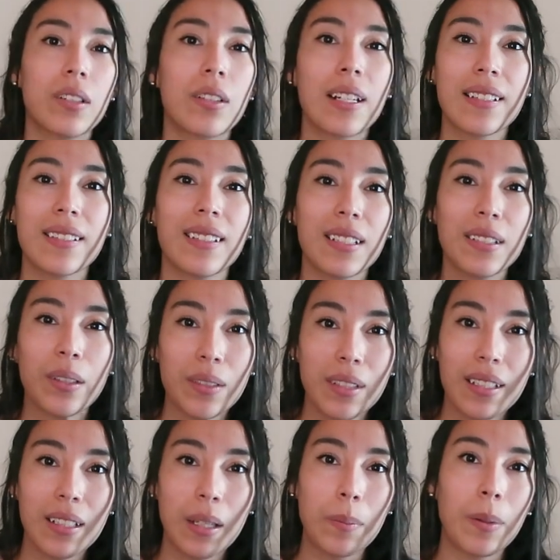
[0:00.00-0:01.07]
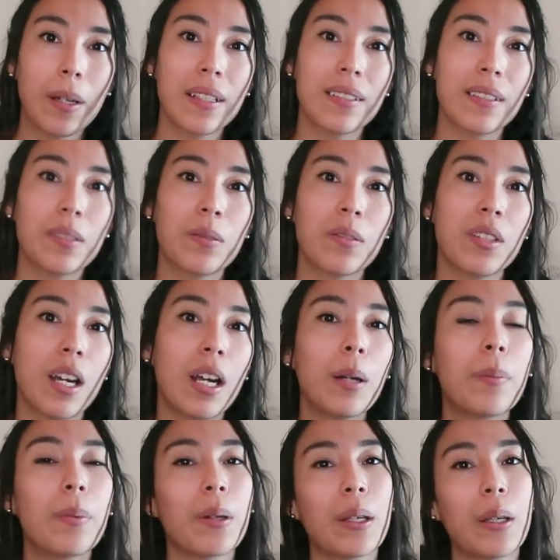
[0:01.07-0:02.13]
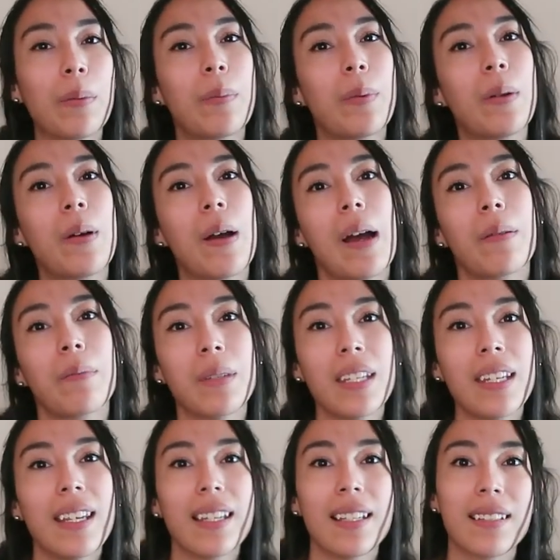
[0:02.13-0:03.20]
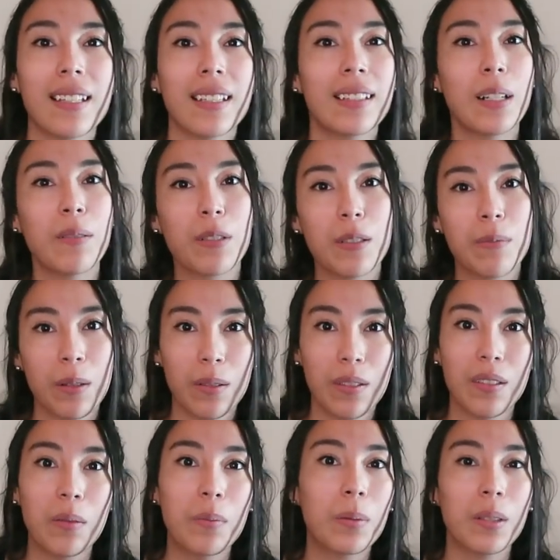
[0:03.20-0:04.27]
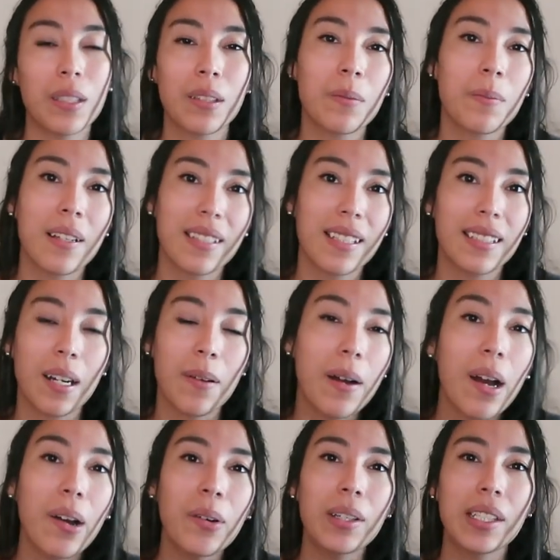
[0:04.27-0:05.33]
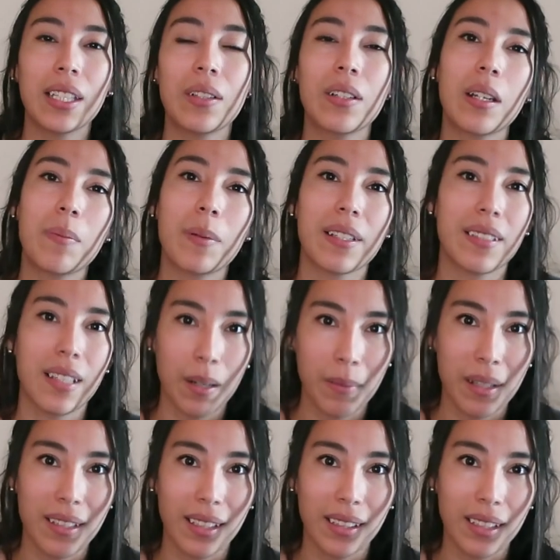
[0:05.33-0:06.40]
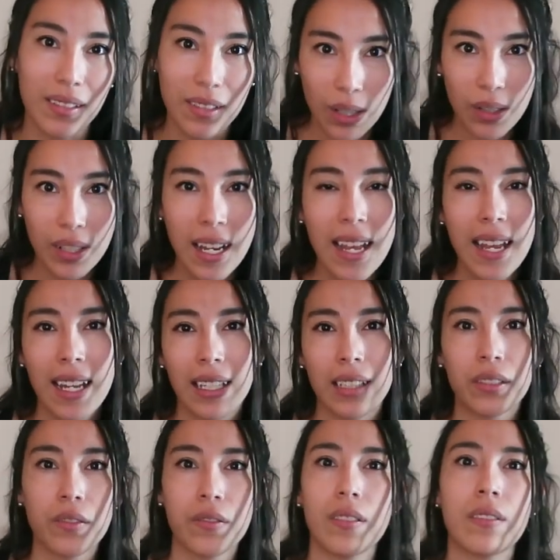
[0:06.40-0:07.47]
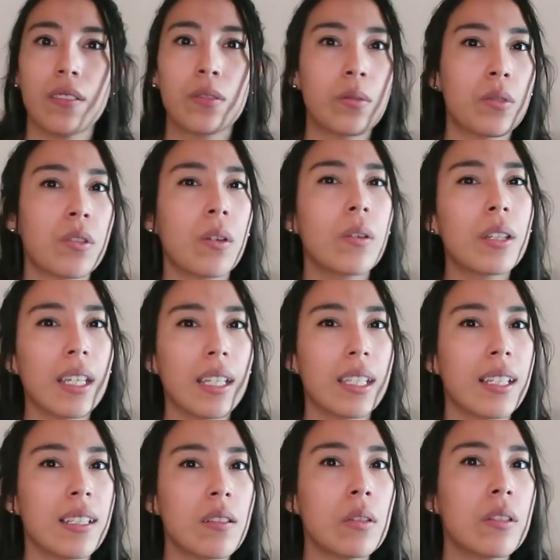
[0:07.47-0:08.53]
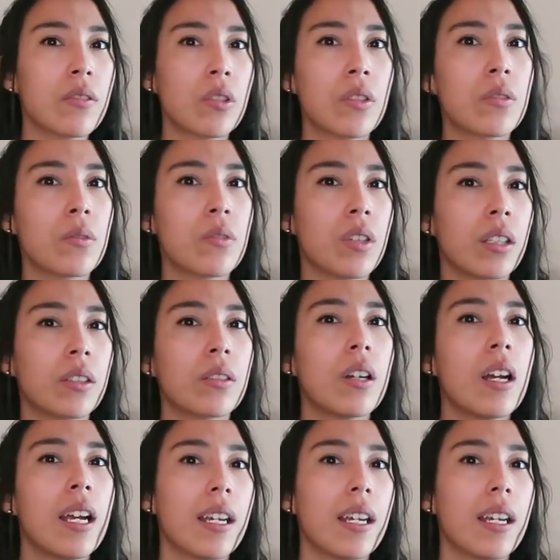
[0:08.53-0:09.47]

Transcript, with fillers: Con las tres cosas que puedas escuchar, por ejemplo, a mí esa tal vez me cuesta un poquito más de trabajo y tengo que prestar más atención. Entonces escucho, ok, ¿qué es lo que estoy escuchando?